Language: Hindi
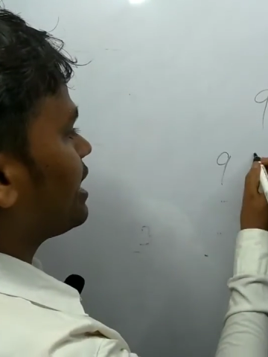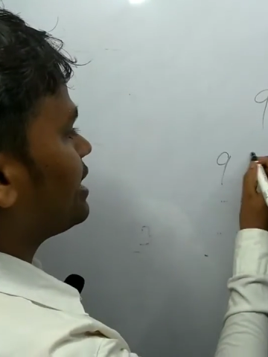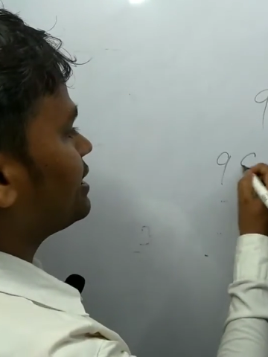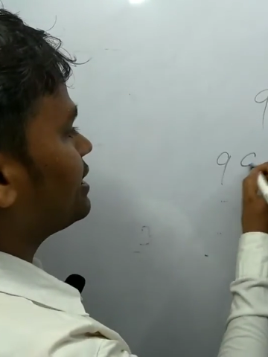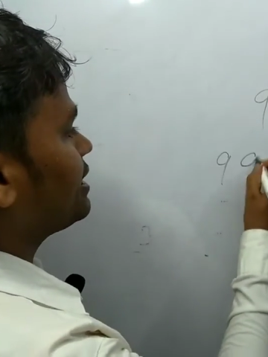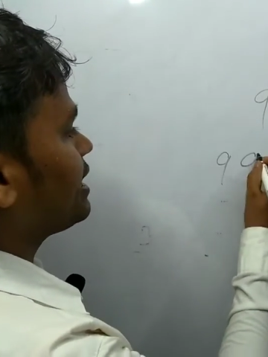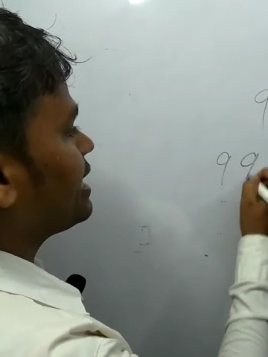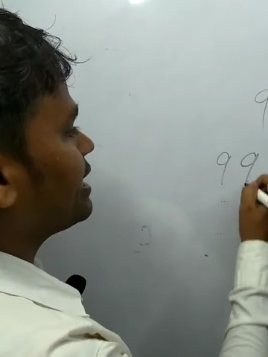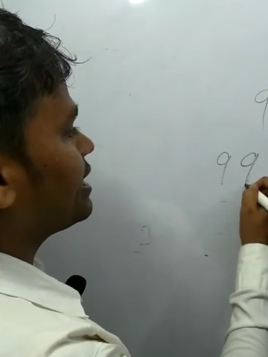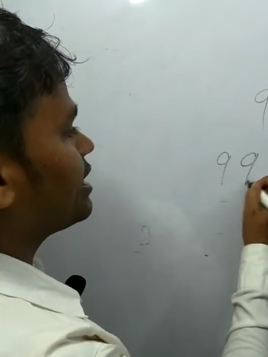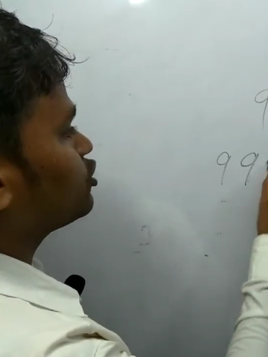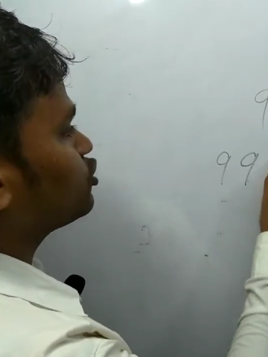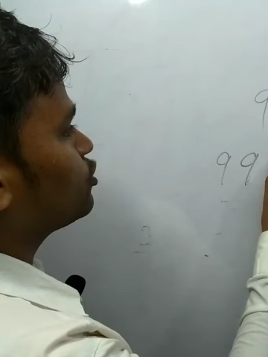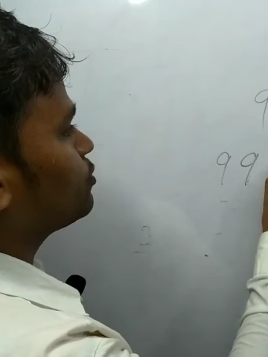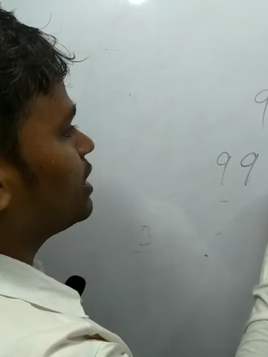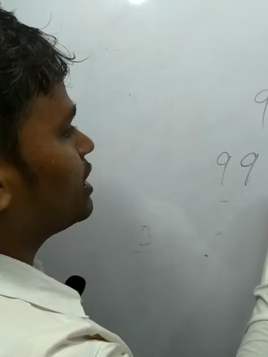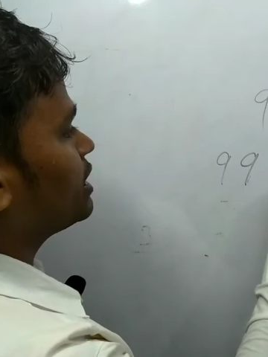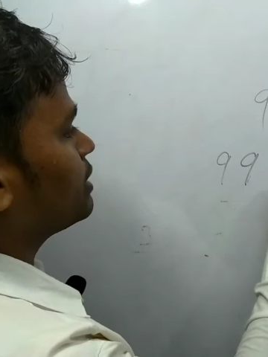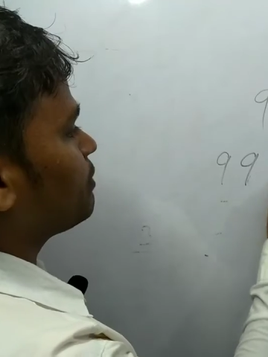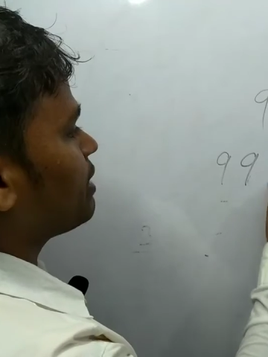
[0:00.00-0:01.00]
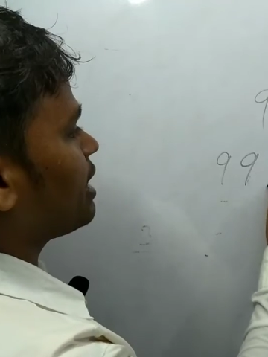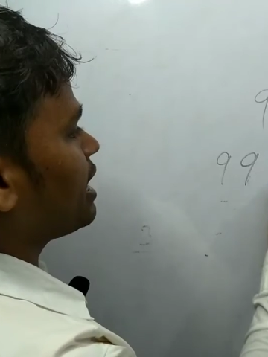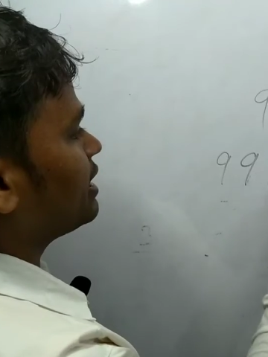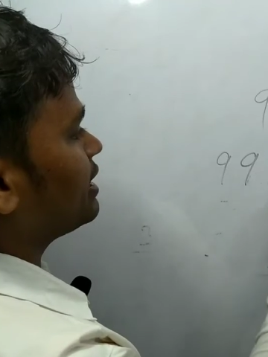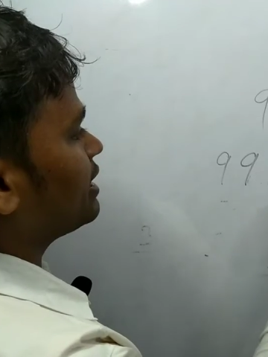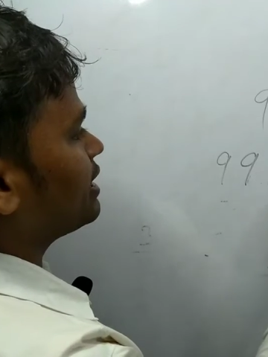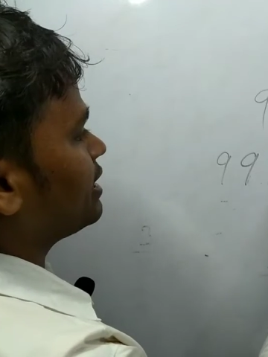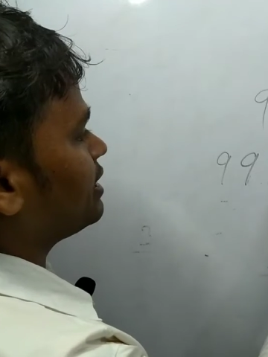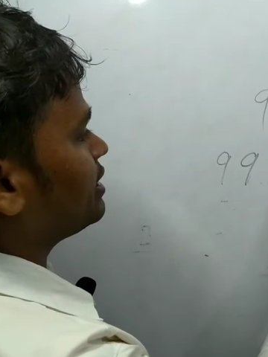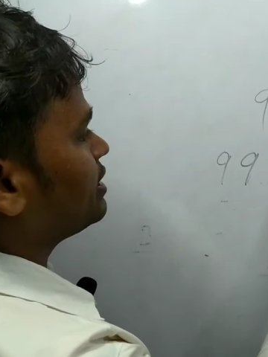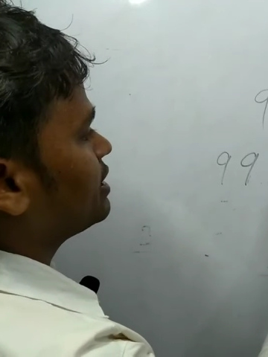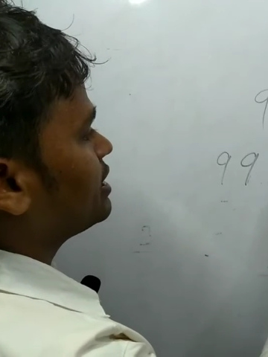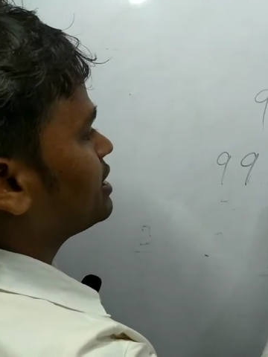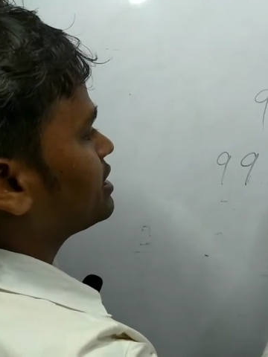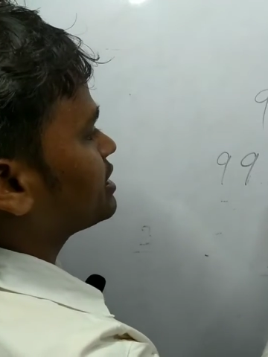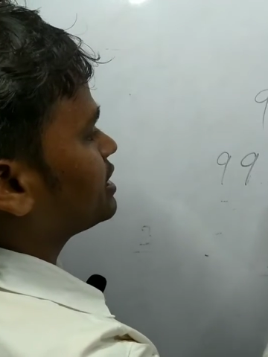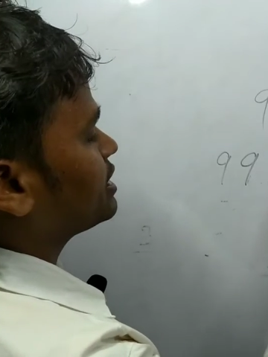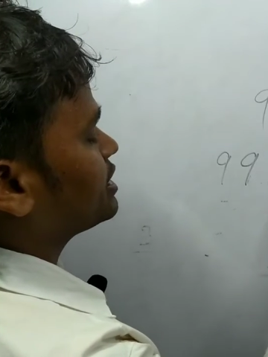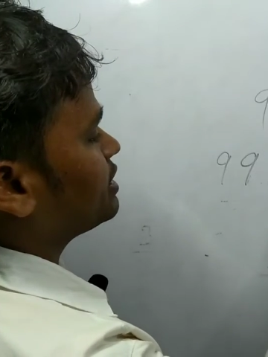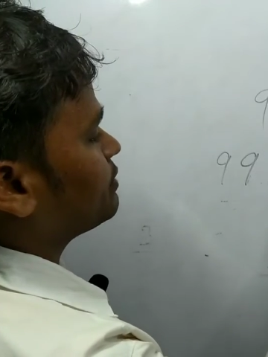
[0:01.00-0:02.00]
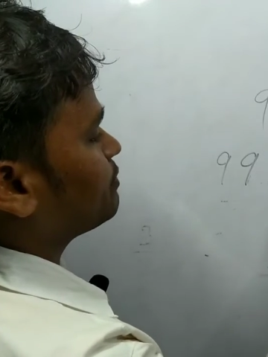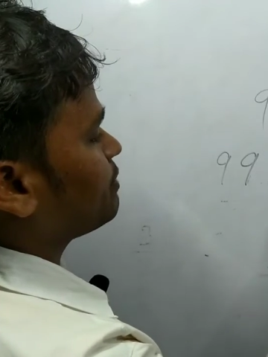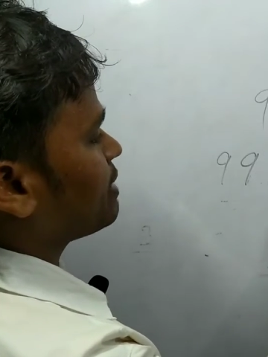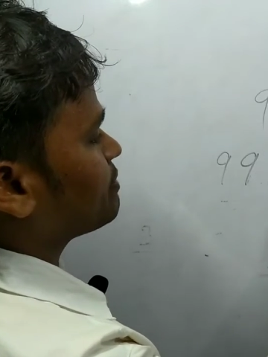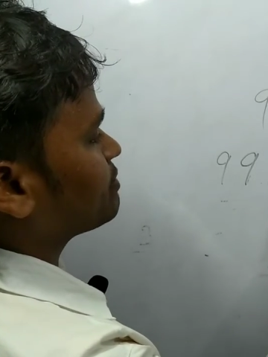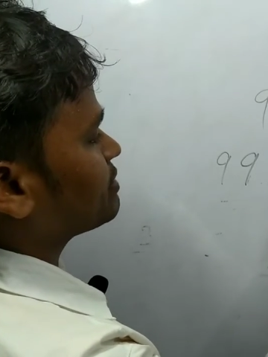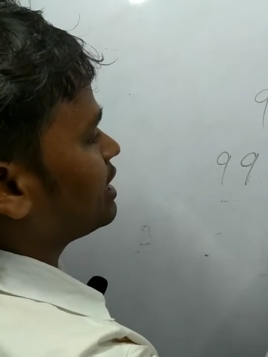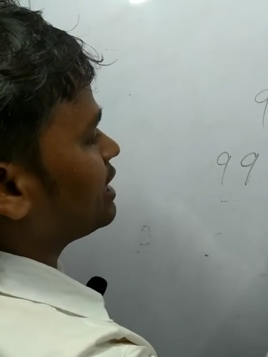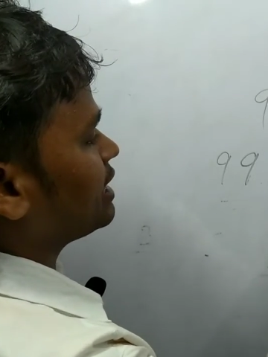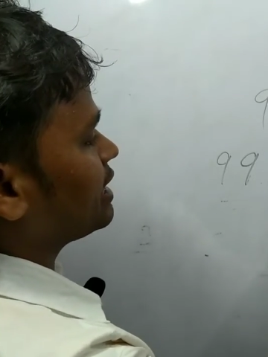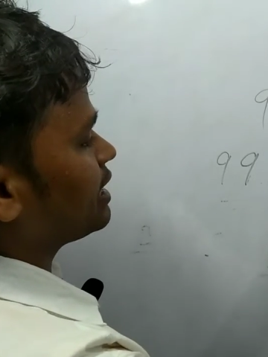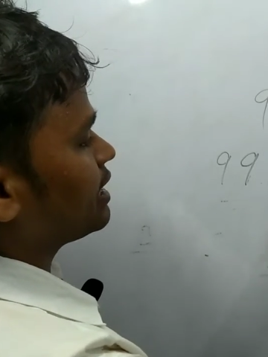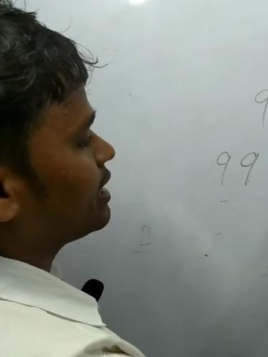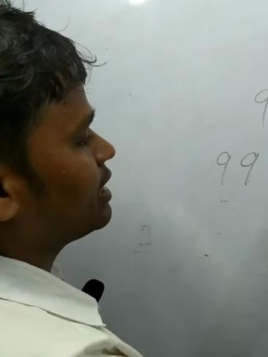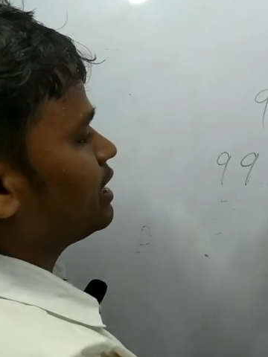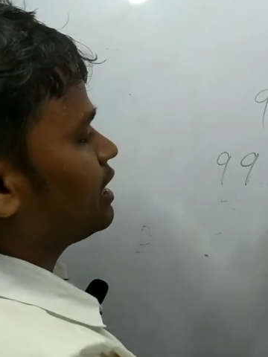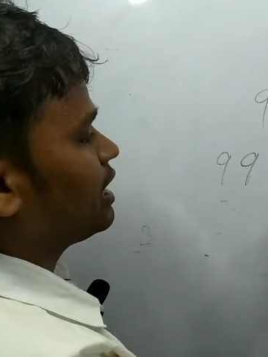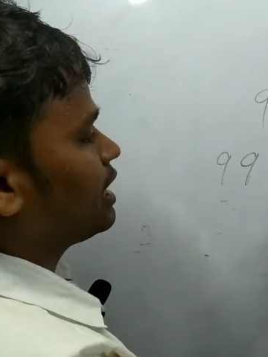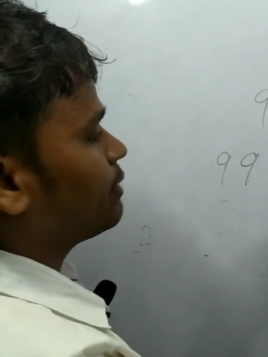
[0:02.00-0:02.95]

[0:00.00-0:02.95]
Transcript: नाइन का जो मल्टीप्लाई ले रहे हैं सिक्सटी फाइव से ले रहे हैं